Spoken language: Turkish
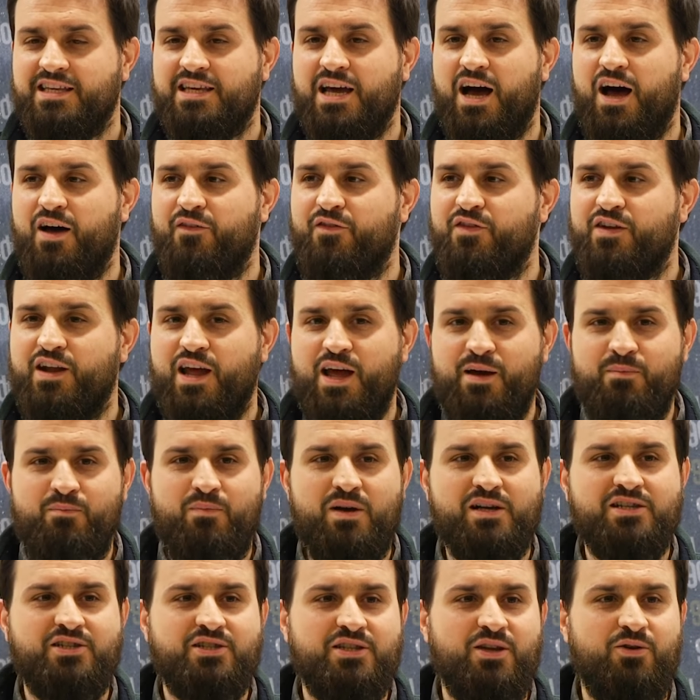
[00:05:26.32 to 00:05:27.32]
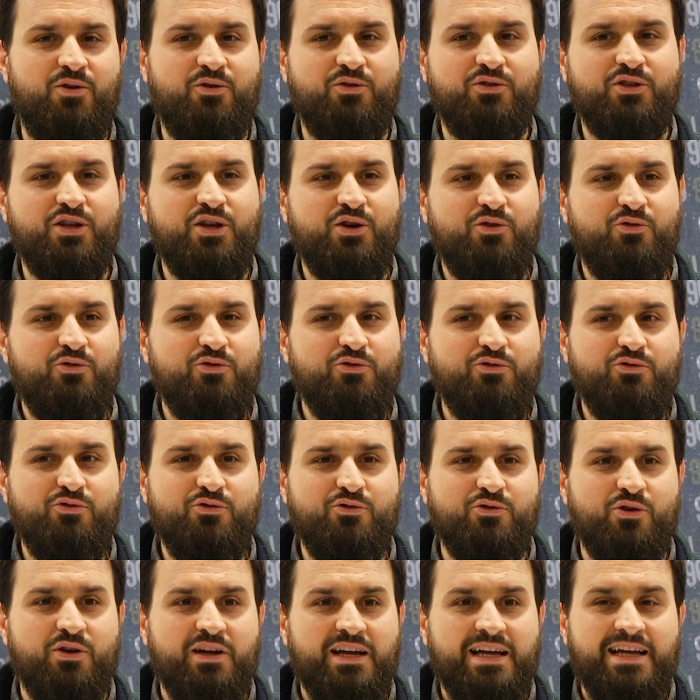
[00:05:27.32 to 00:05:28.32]
kafir en başta ortaya
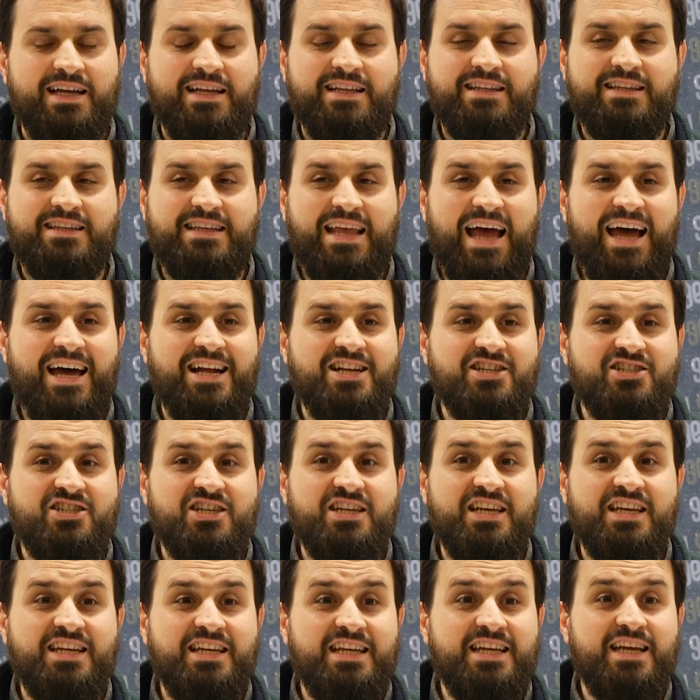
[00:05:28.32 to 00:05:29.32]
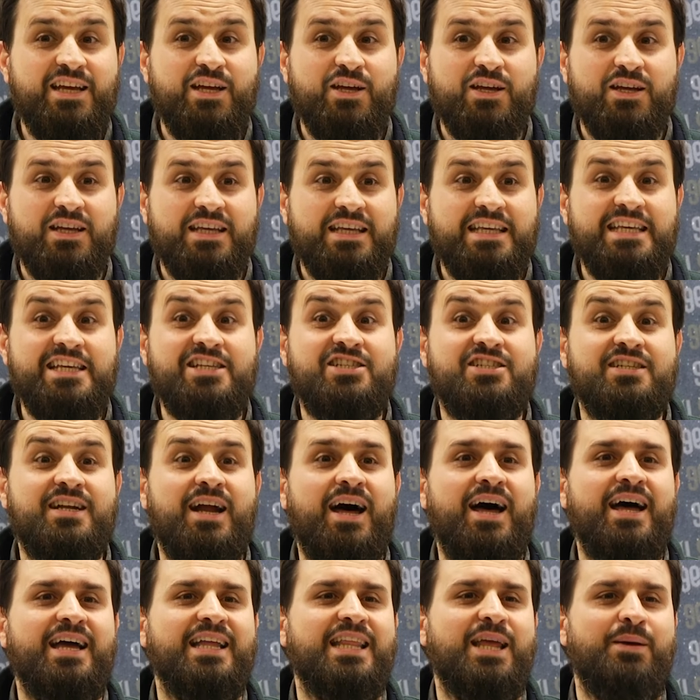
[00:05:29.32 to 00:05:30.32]
koyduğu tercihini
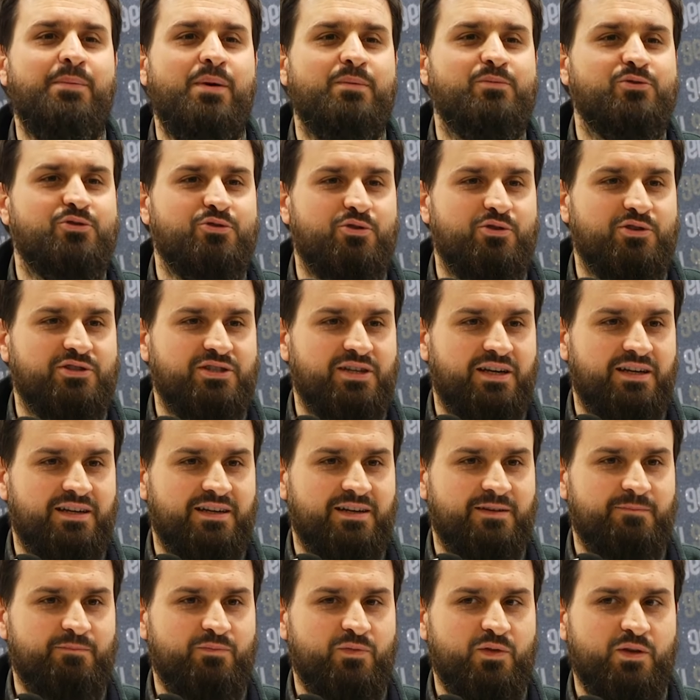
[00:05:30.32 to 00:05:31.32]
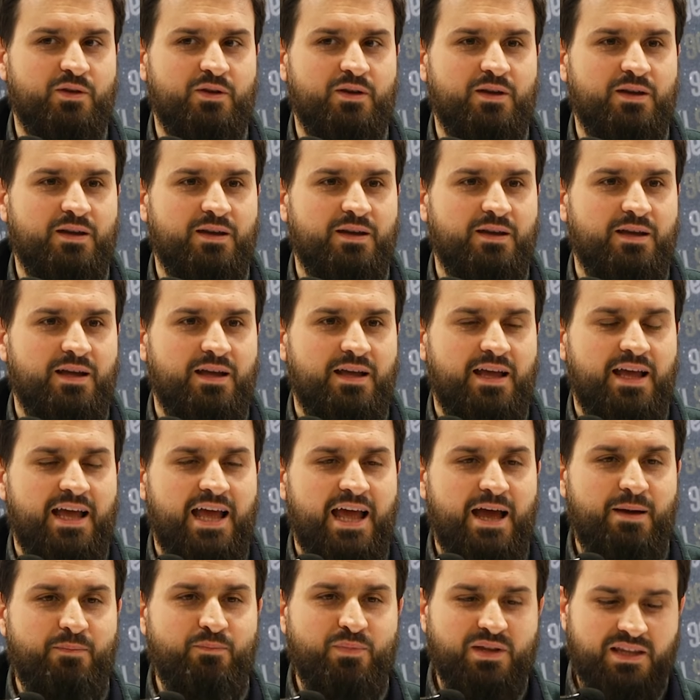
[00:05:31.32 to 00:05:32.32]
icra edememiş olacak.
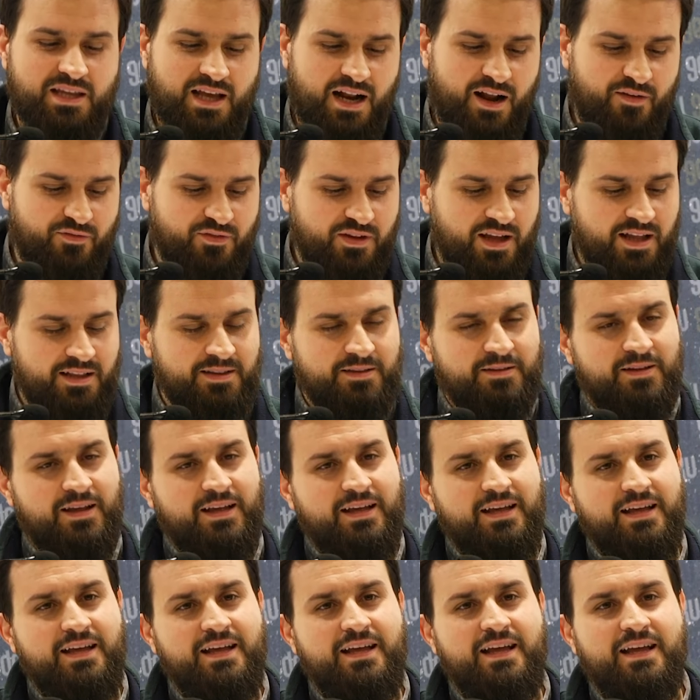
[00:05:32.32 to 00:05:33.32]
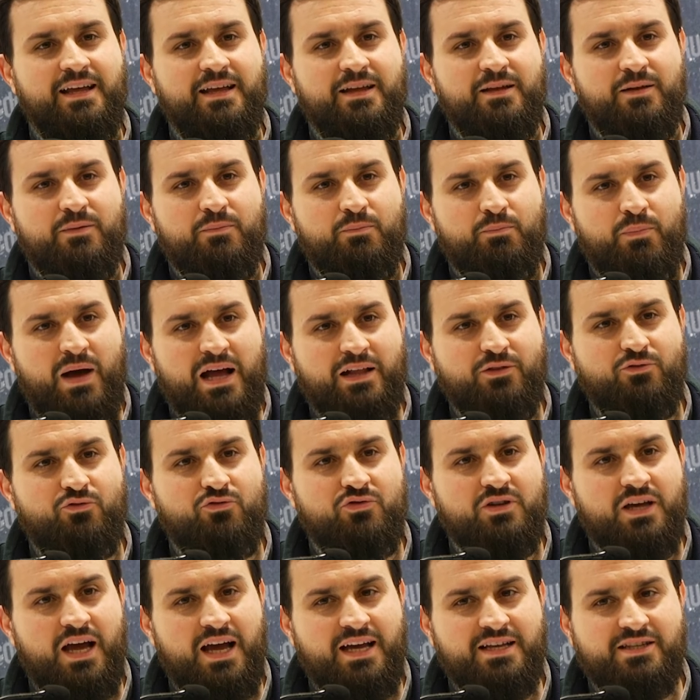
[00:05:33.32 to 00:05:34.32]
Hem bir taraftan ben
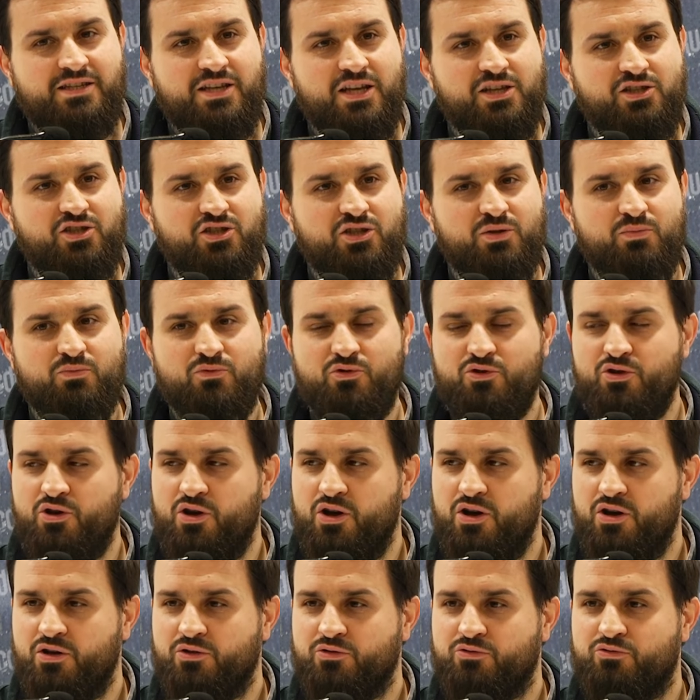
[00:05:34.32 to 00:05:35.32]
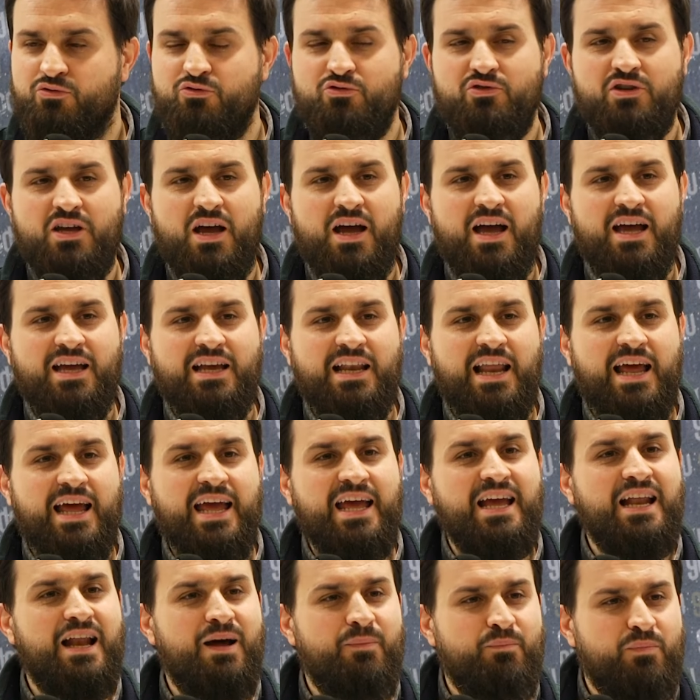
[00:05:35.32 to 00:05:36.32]
dünyayı seçtim diyor. Dünya ile
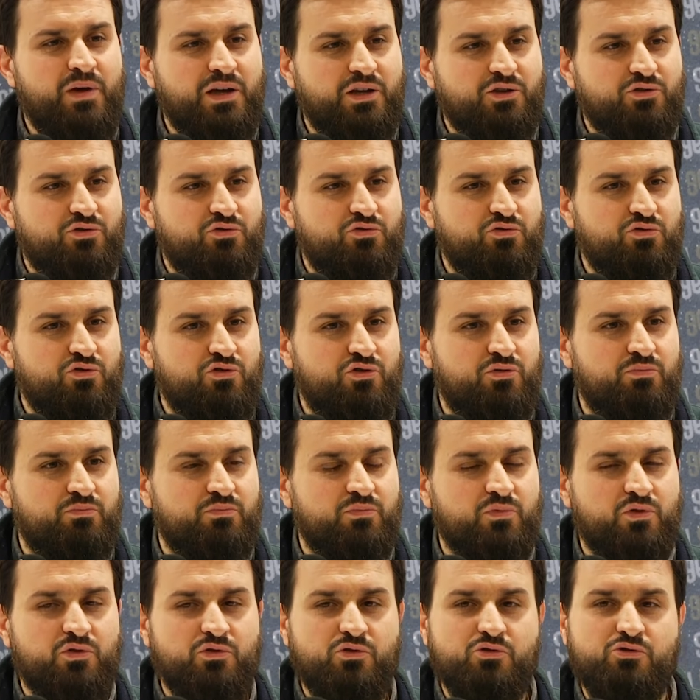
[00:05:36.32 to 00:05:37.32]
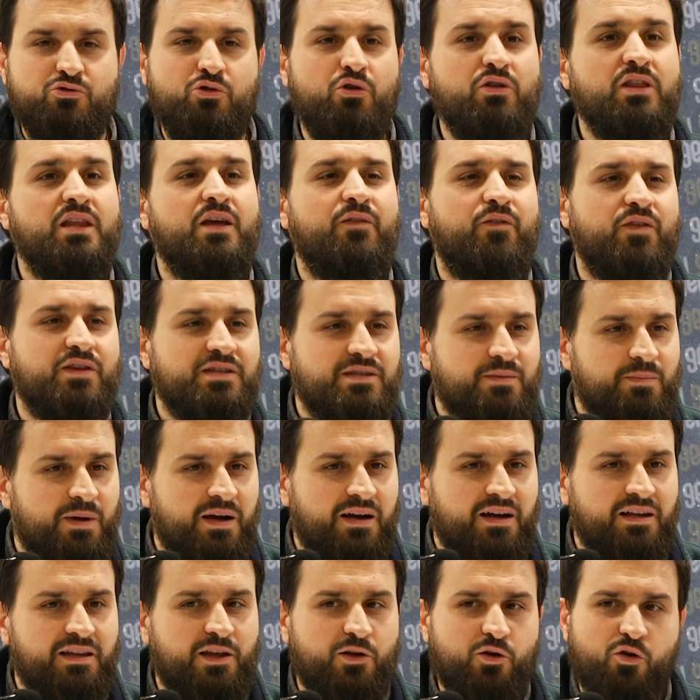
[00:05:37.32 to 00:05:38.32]
eğlenmek istiyorum. Son nefesime
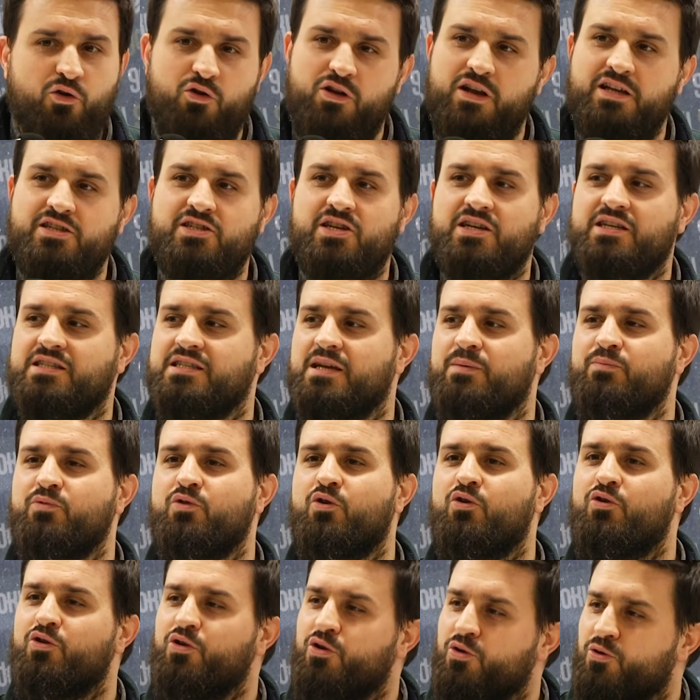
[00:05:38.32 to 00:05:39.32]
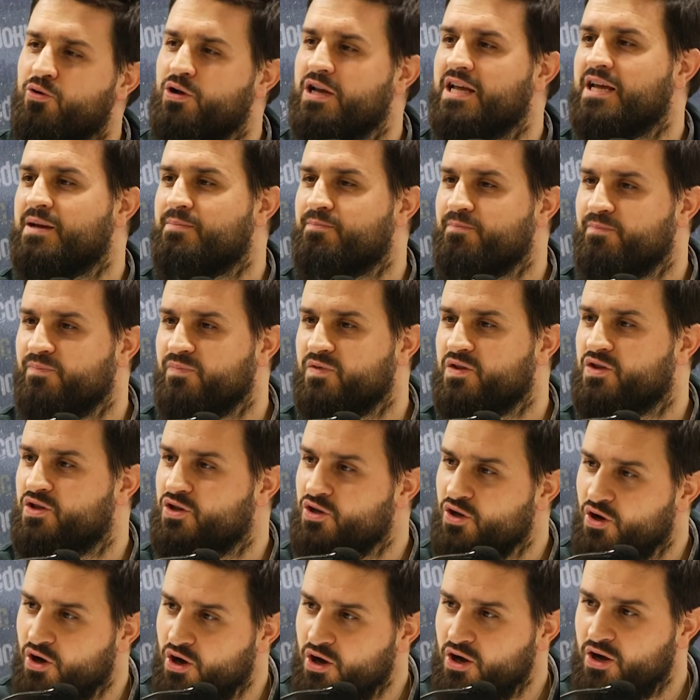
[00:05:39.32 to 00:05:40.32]
kadar öleceksem de öyle öleyim
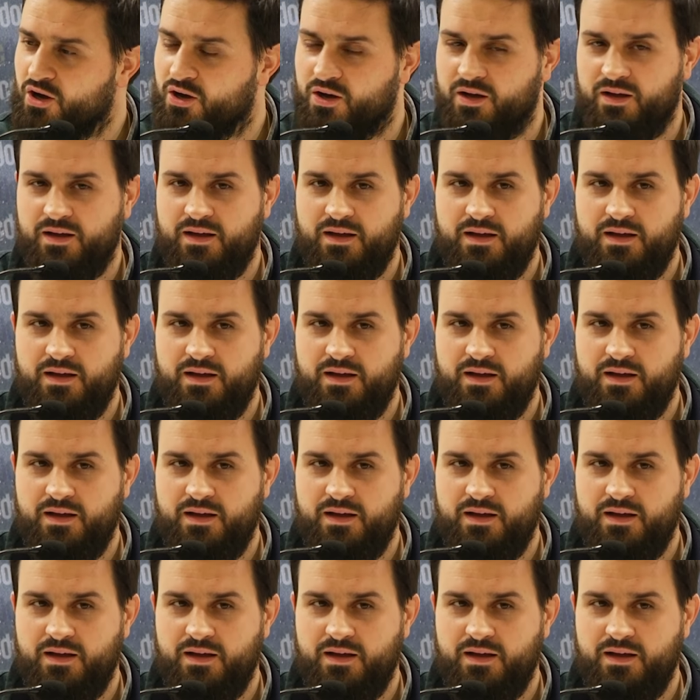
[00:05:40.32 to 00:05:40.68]
diyor.